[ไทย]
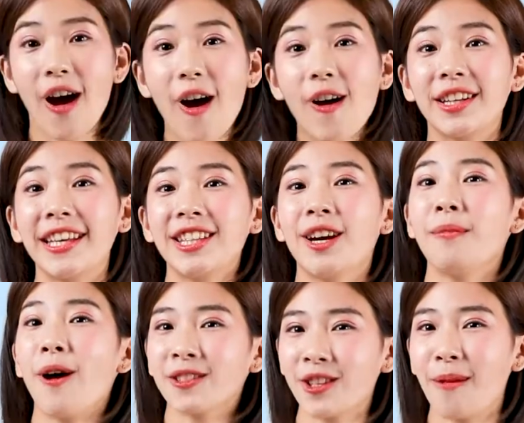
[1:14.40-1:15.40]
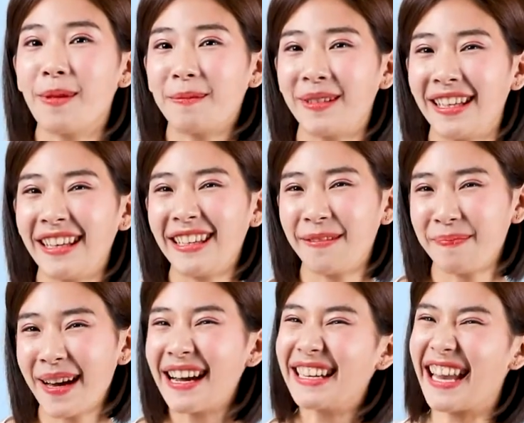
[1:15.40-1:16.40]
ของดีต้องบอกต่อแบบนี้คิปเป
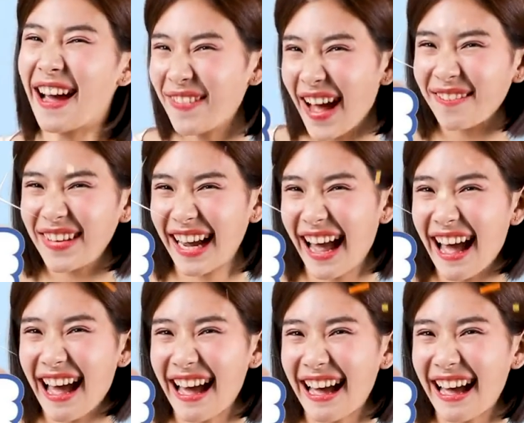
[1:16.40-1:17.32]
อร์ทำอัพเลยค่ะ